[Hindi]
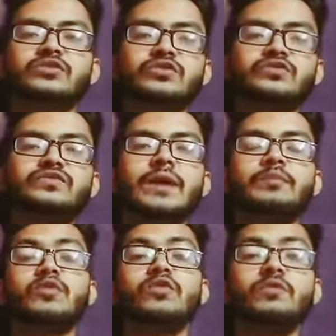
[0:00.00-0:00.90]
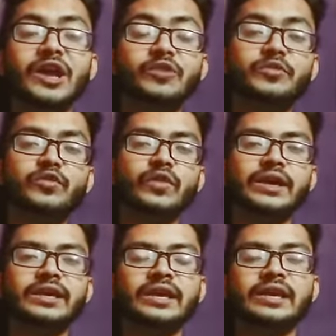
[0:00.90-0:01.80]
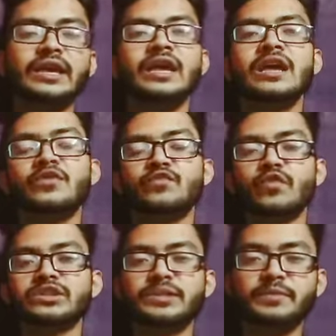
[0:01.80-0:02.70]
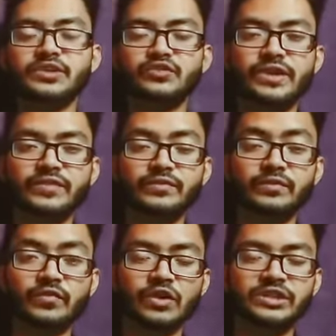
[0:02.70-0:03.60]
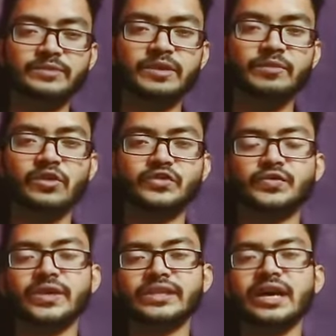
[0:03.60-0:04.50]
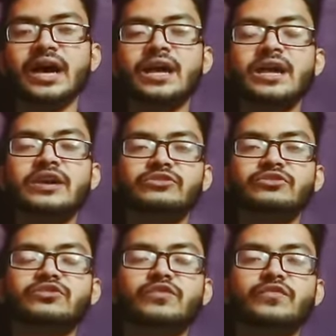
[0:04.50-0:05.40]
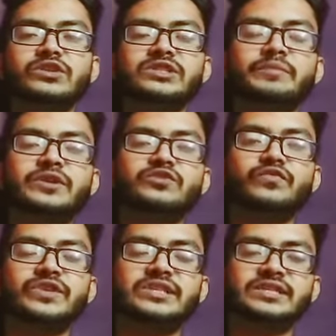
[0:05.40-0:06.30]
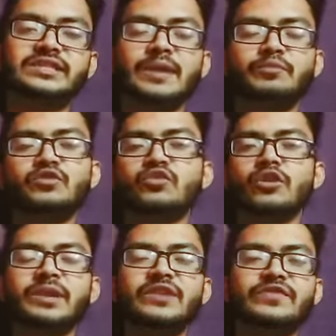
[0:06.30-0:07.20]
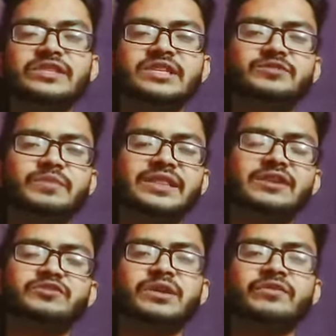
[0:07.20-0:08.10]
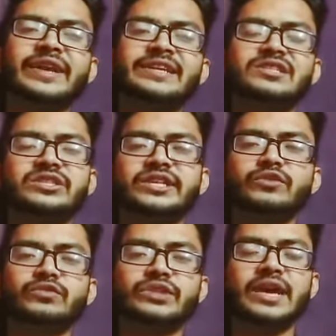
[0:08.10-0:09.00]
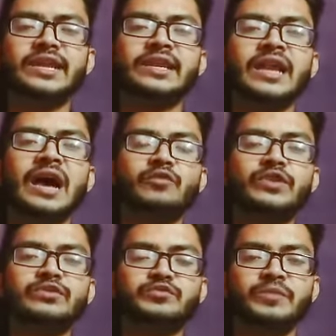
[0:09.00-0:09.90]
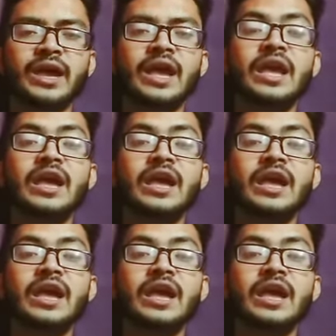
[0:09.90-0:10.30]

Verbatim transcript: तो दोस्तों आप लोगों को मालूम ही होगा कि व्हाट्सअप का जो एक व्हाट्सअप जब लॉन्च हुआ था तो दोस्तों व्हाट्सअप का जो फीचर्स था आपको नॉर्मली फीचर्स मिलता है उसमें वाइट स्क्रीन होती है ना कोई उसमें